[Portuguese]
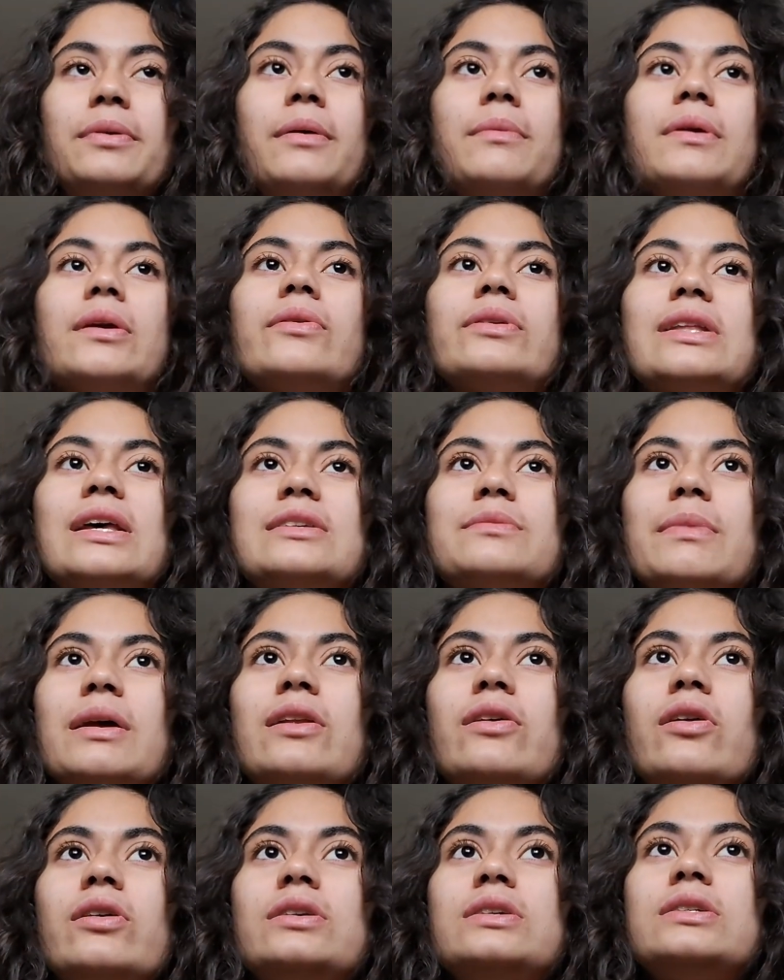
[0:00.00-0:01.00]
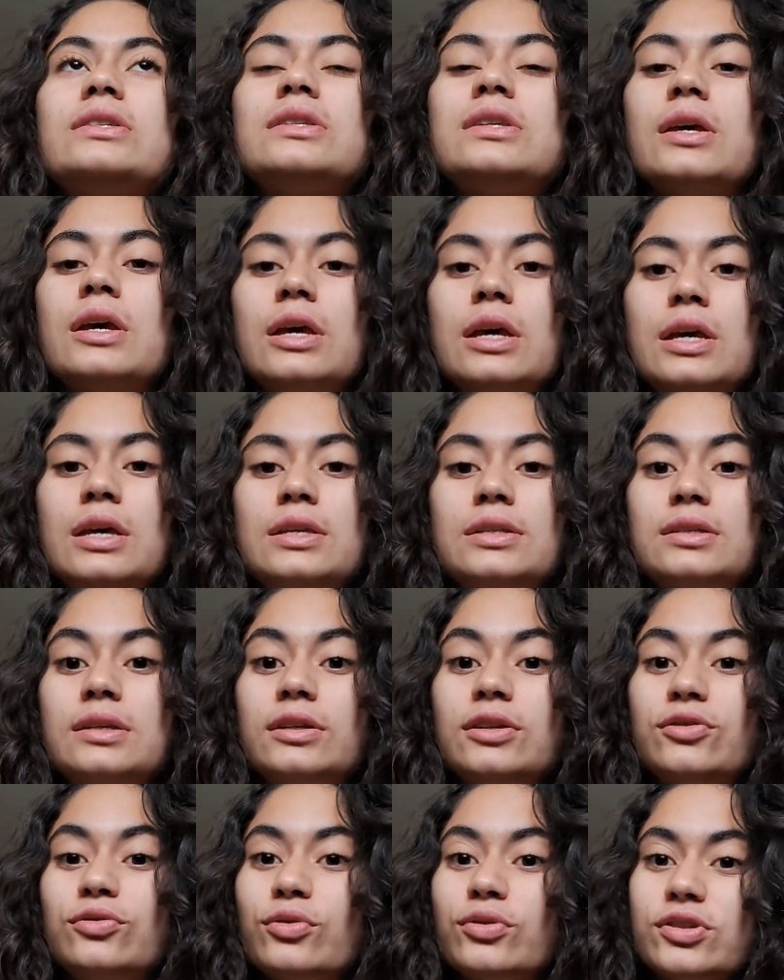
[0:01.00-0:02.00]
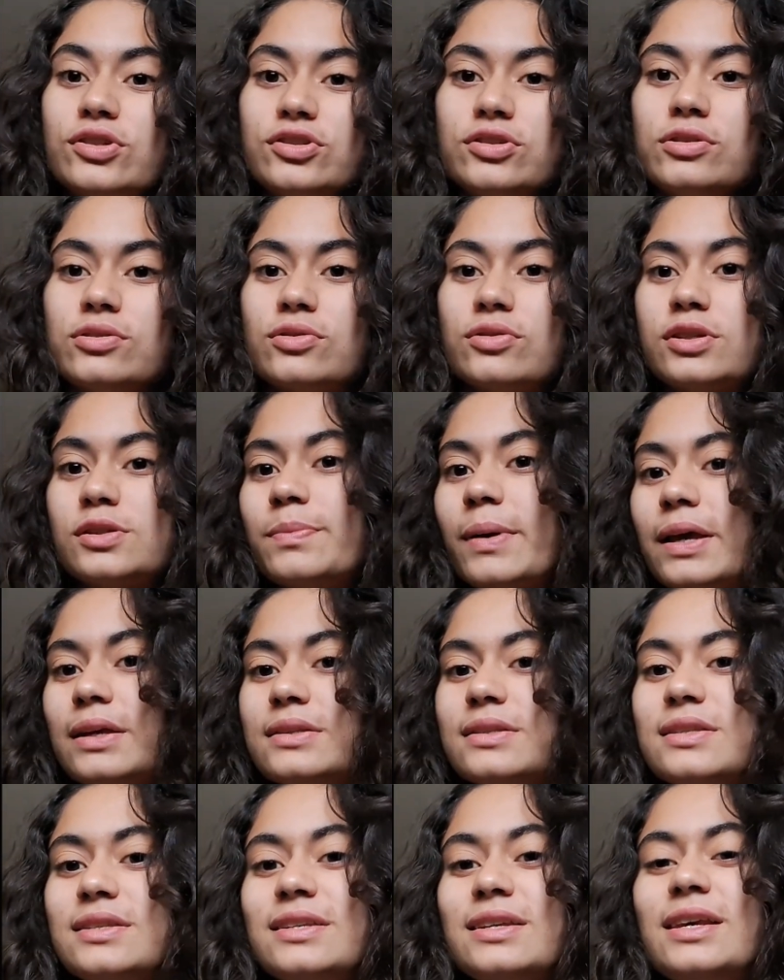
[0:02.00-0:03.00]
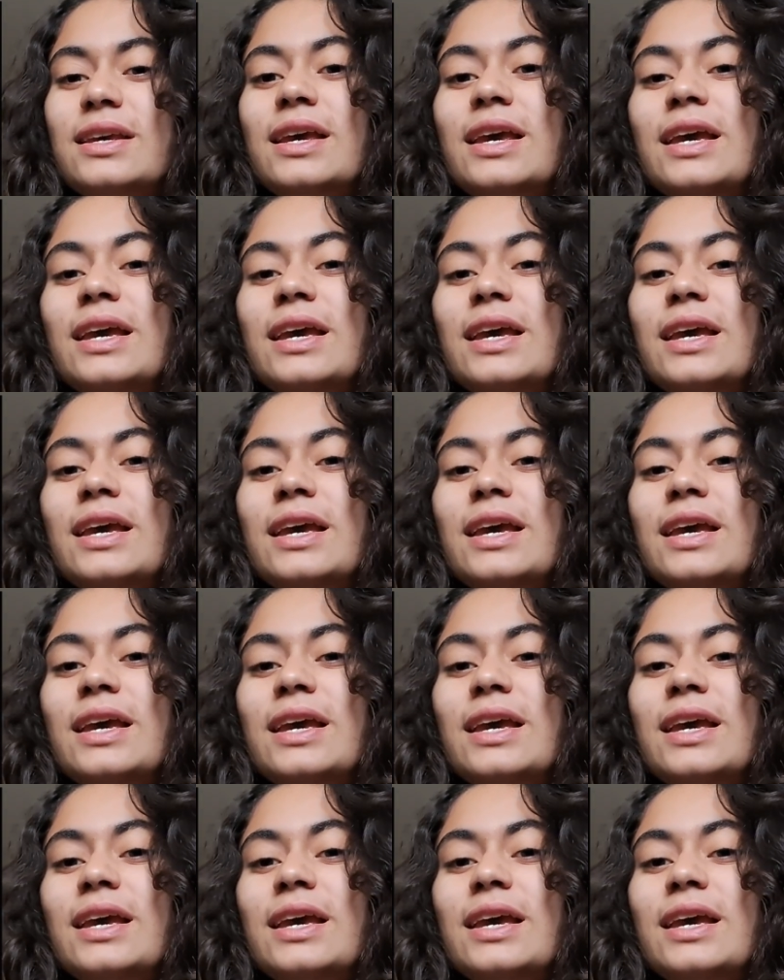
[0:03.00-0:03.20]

pra mim é uma das melhores escritoras de suspense.